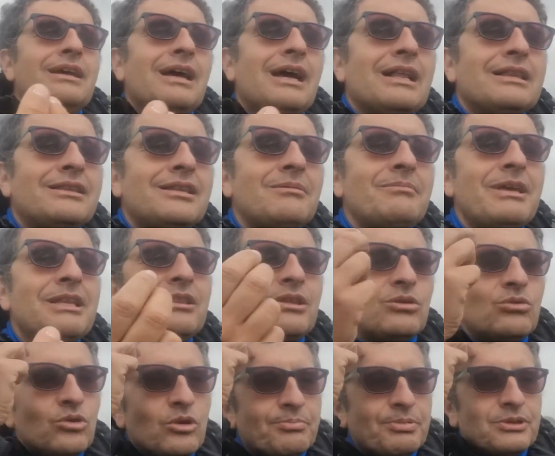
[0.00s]

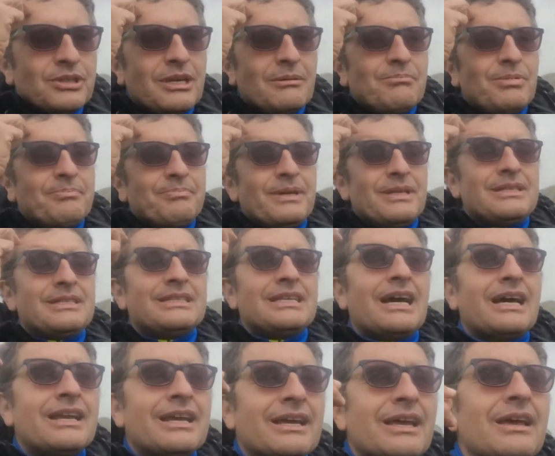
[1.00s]
altrimenti uno potrebbe
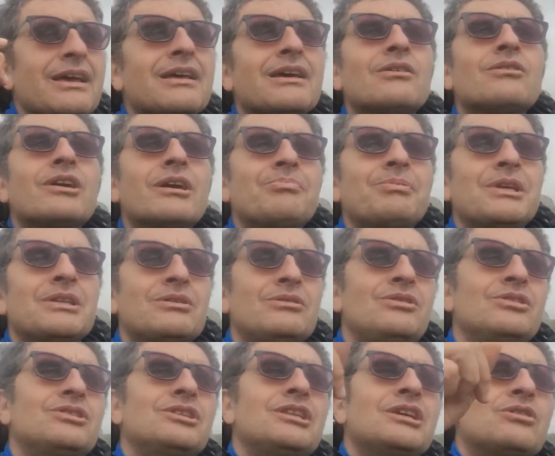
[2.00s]
pensare, eh, ho capito,
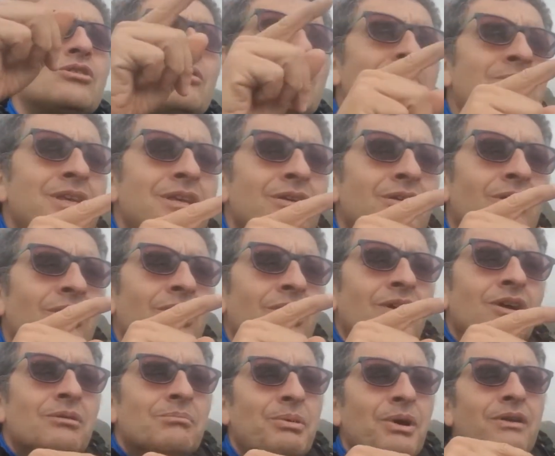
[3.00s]
io ti dico il mio,
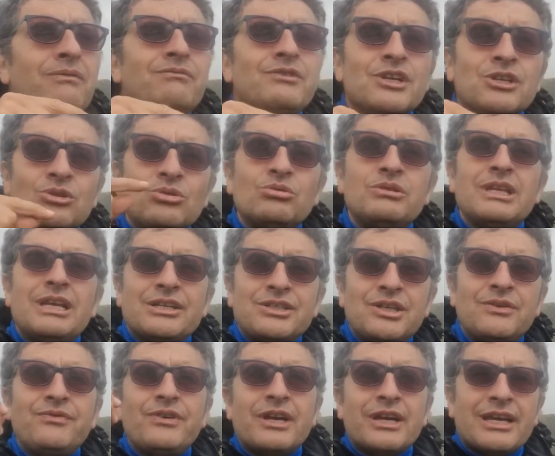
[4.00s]
poi in virtù della
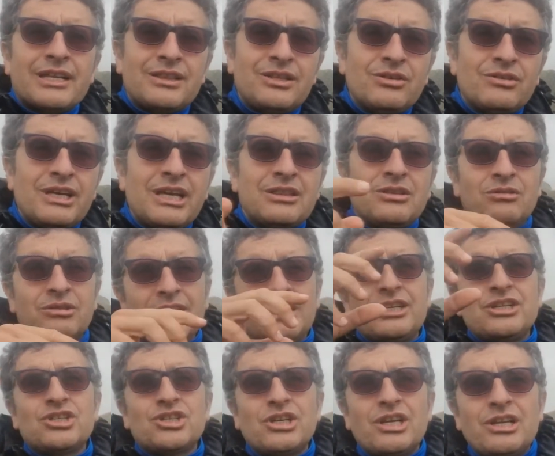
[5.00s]
cifra che ti ho detto te
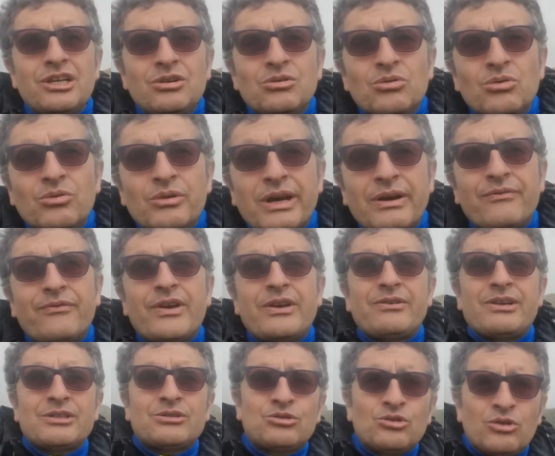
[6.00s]
ne scegli una, fai
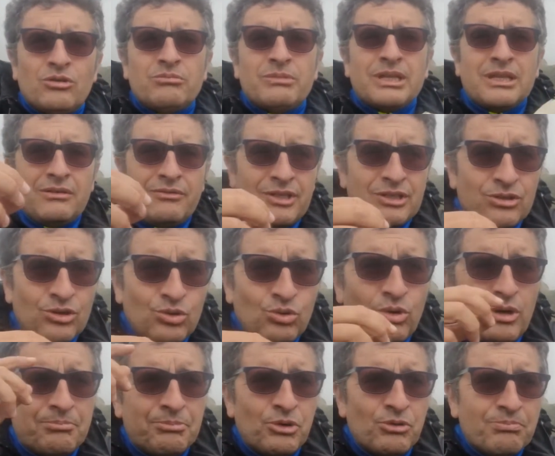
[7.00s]
una somma diviso
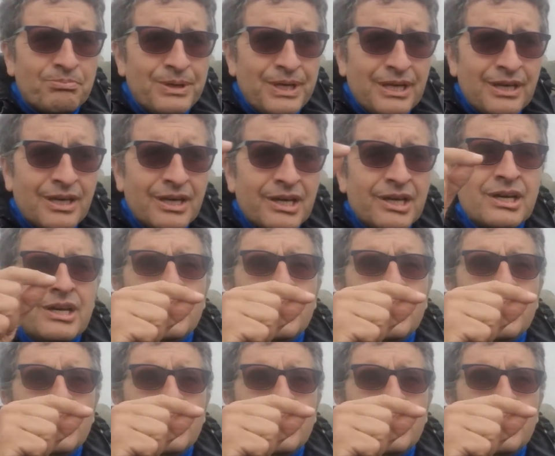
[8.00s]
2 più b,